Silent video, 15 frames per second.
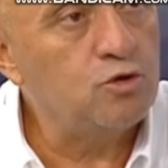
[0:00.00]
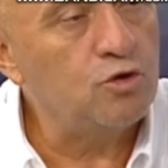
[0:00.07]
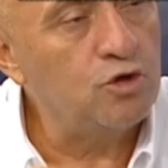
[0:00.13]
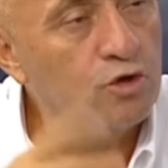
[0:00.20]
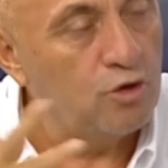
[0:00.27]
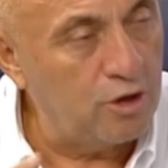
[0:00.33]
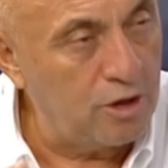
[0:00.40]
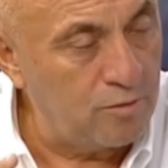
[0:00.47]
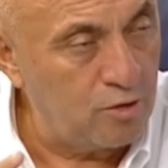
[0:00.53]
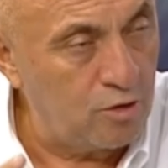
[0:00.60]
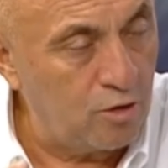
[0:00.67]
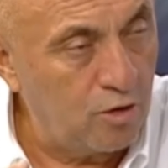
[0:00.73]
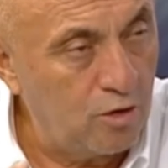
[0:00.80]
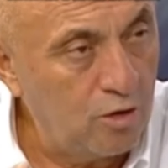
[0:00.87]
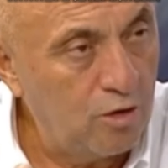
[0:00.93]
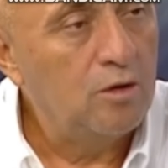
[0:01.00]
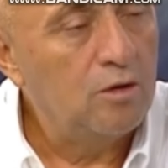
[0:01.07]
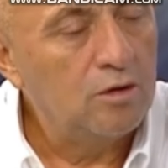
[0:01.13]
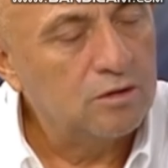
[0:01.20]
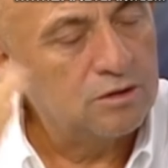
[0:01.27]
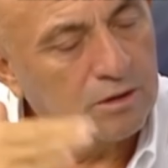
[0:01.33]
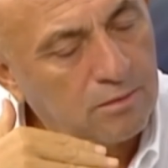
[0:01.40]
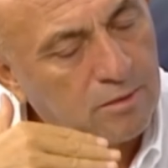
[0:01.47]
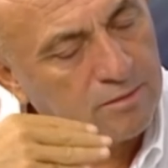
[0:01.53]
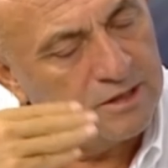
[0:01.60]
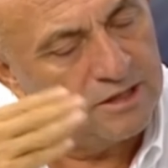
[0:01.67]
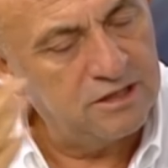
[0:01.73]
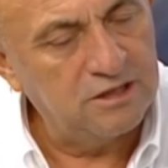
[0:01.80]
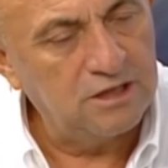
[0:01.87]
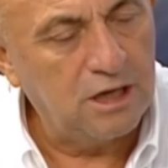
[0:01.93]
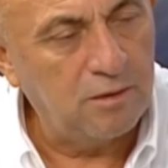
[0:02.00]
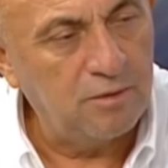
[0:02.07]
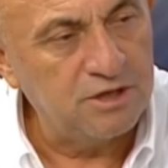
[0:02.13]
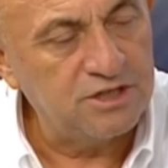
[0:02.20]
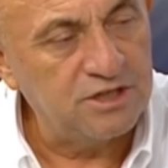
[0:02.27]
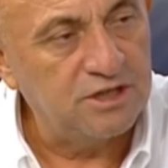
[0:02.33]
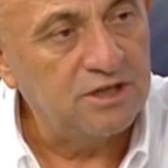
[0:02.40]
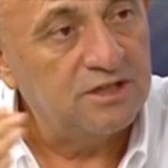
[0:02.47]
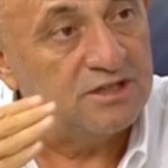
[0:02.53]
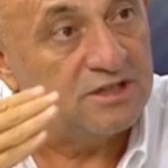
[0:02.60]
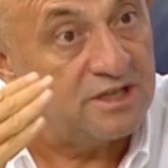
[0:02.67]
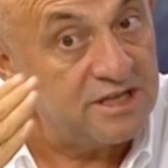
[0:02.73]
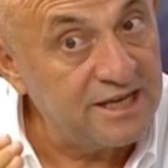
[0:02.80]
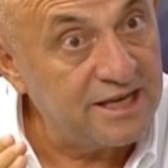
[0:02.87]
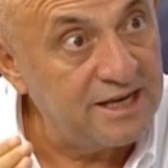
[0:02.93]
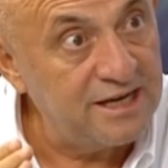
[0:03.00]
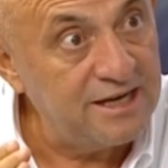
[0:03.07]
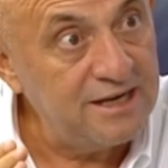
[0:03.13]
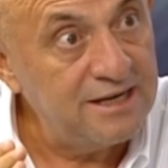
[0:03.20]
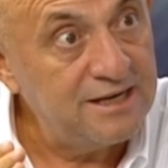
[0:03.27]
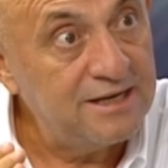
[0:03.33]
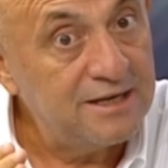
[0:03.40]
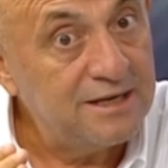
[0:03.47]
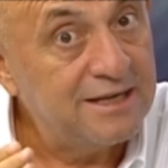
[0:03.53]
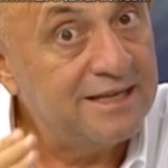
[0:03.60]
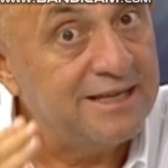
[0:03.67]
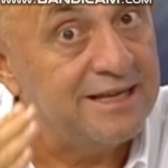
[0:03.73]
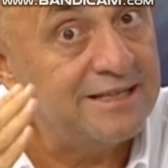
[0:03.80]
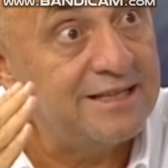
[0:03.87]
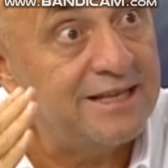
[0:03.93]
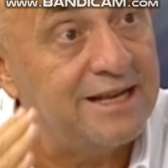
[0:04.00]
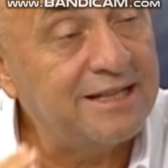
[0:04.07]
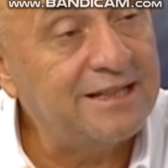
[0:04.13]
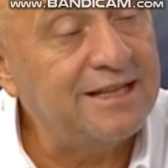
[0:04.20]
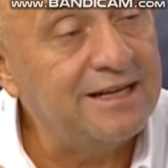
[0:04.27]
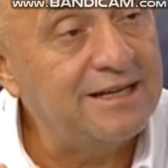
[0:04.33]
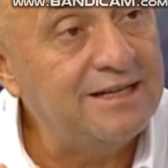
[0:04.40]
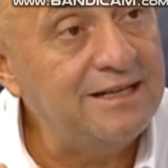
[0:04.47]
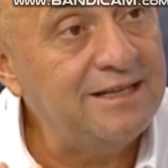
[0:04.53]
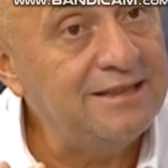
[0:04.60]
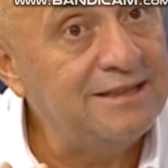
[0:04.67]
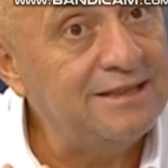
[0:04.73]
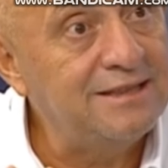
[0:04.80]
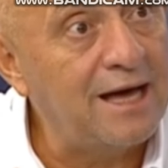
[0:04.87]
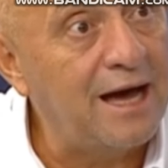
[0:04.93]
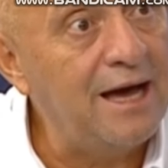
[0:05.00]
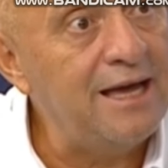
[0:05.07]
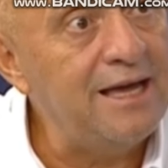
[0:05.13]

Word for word: çok iyi oynamıyor. Tamam ligin daha başı. Gezegenin yeteneklerini daha